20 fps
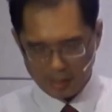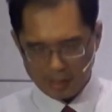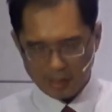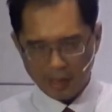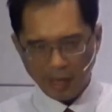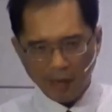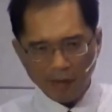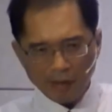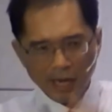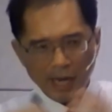
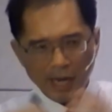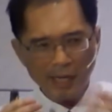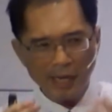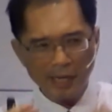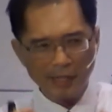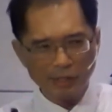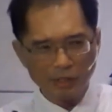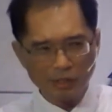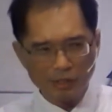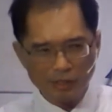然后他
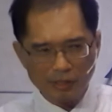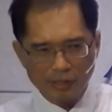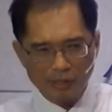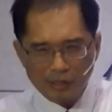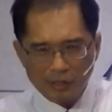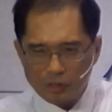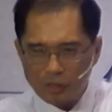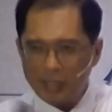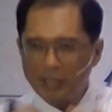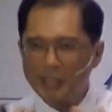也
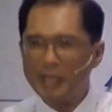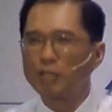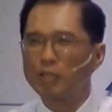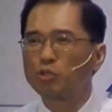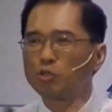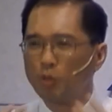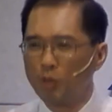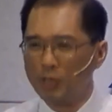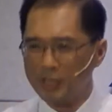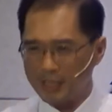决定
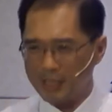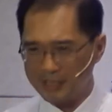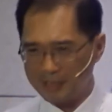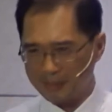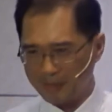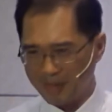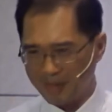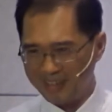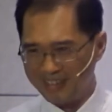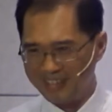说些什
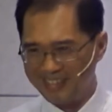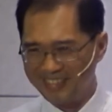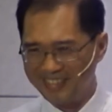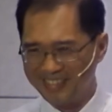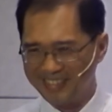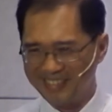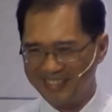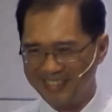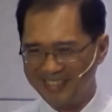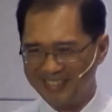么，
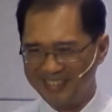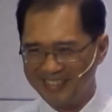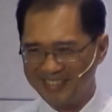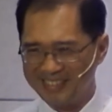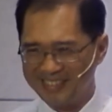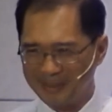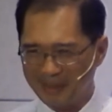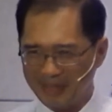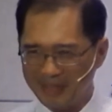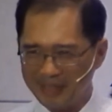
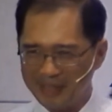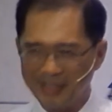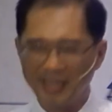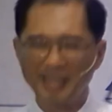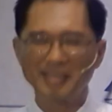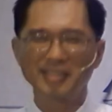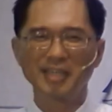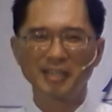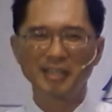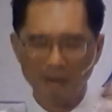对吧？他
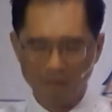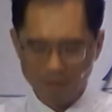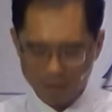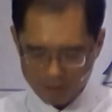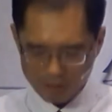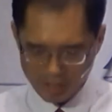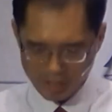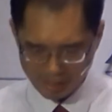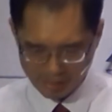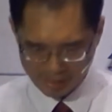向他父
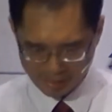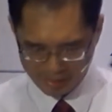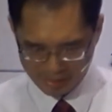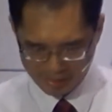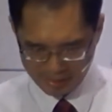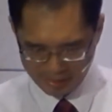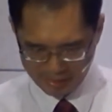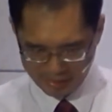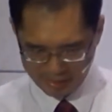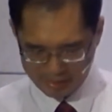亲
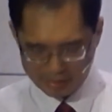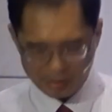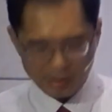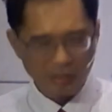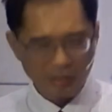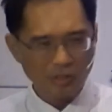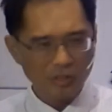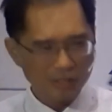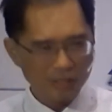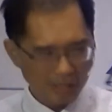
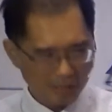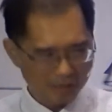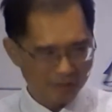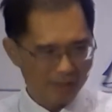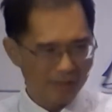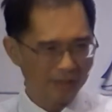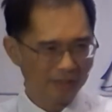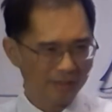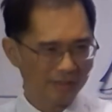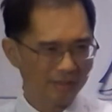承
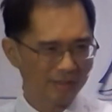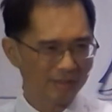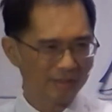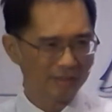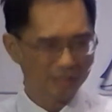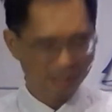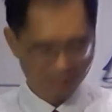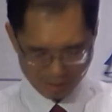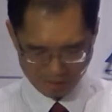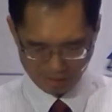认。
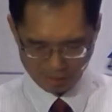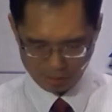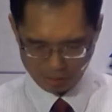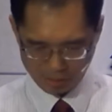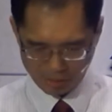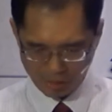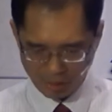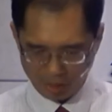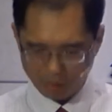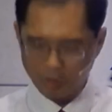自己的
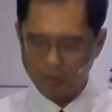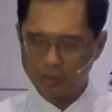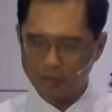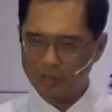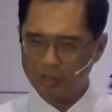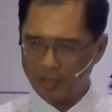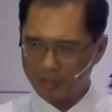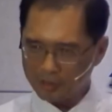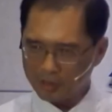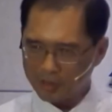罪啊，我
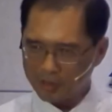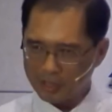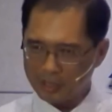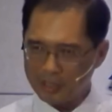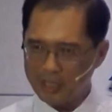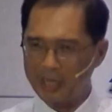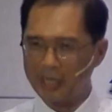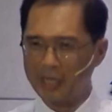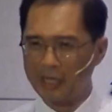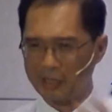得罪了
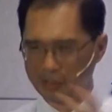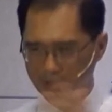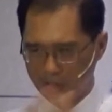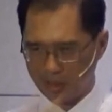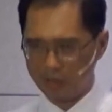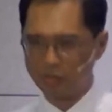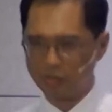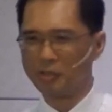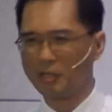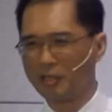天，也
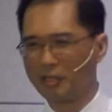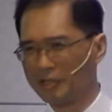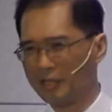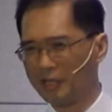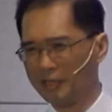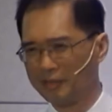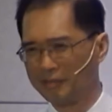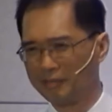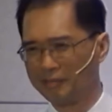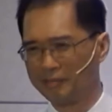得罪了你。
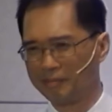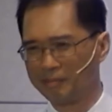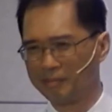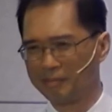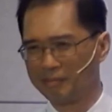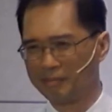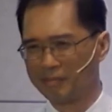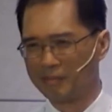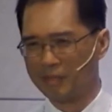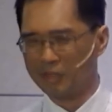
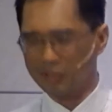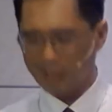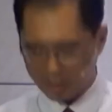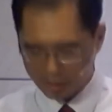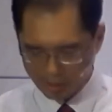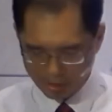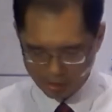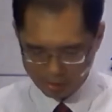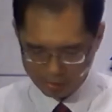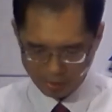其他
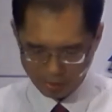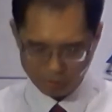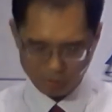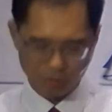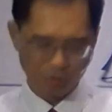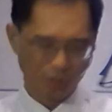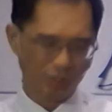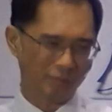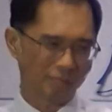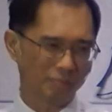愿意认
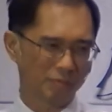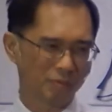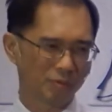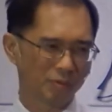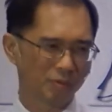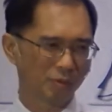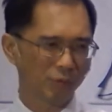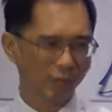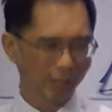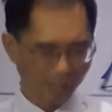罪
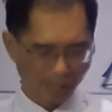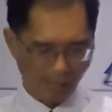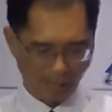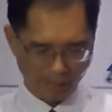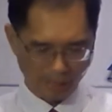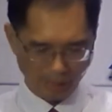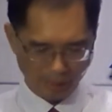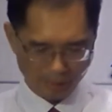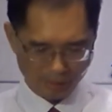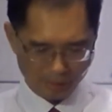悔改
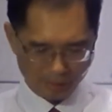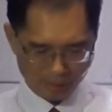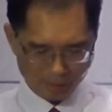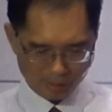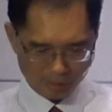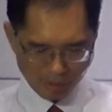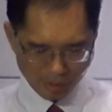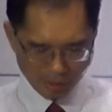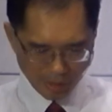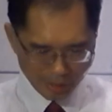啊，
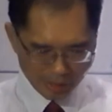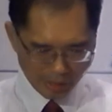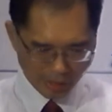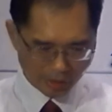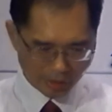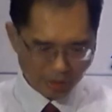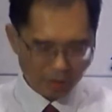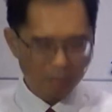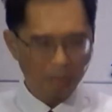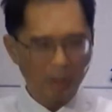所以这也
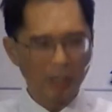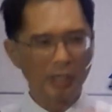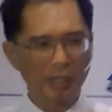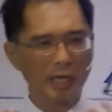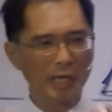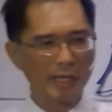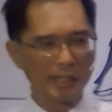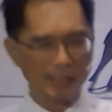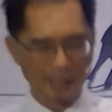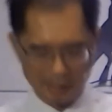是我们
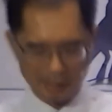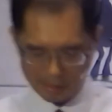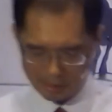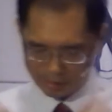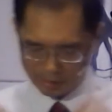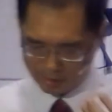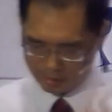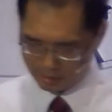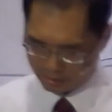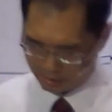可以
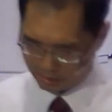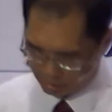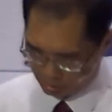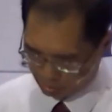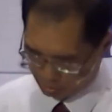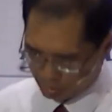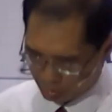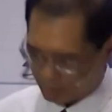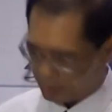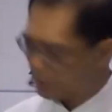
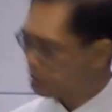有的